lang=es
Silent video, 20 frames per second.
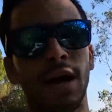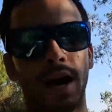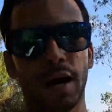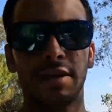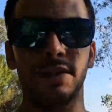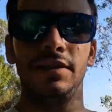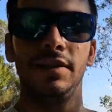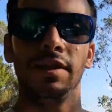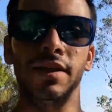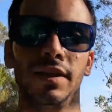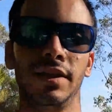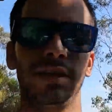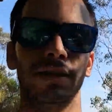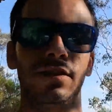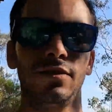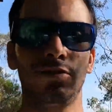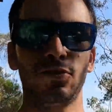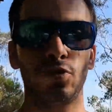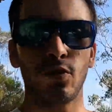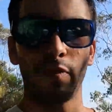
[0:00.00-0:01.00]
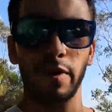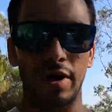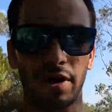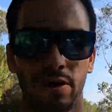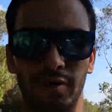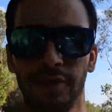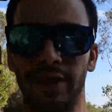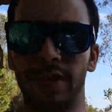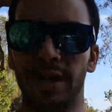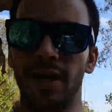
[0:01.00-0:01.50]
Así que súper
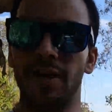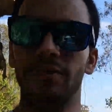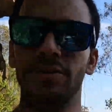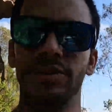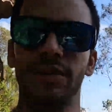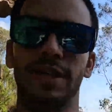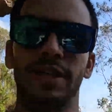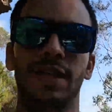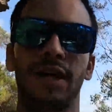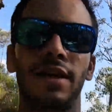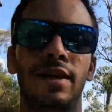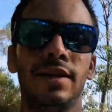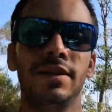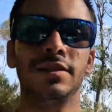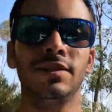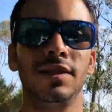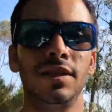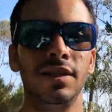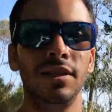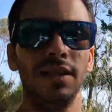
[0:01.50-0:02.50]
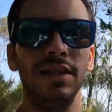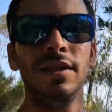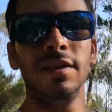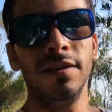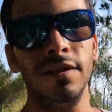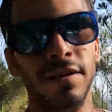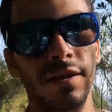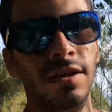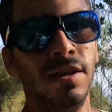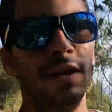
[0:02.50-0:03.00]
recomendado si están en Sydney
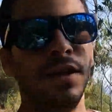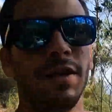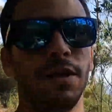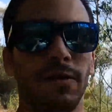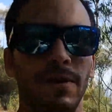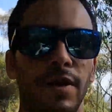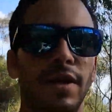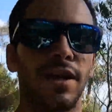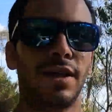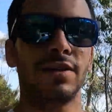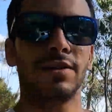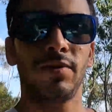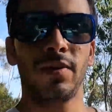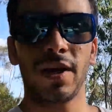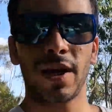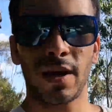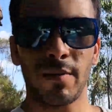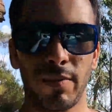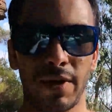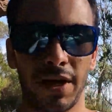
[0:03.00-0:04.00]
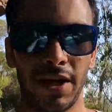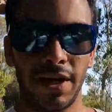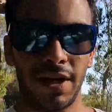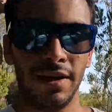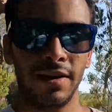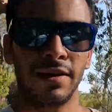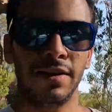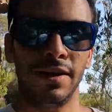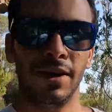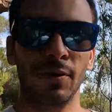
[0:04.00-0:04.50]
que vengan a hacer una
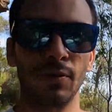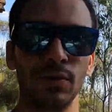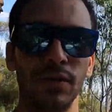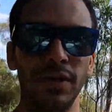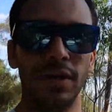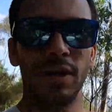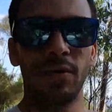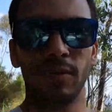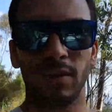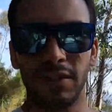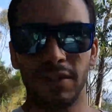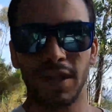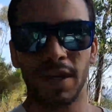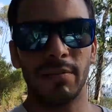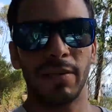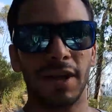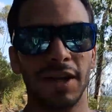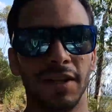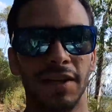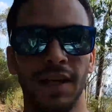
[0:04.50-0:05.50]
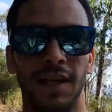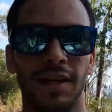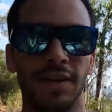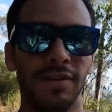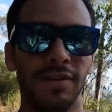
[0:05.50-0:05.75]
escapada de un día, aunque sea para este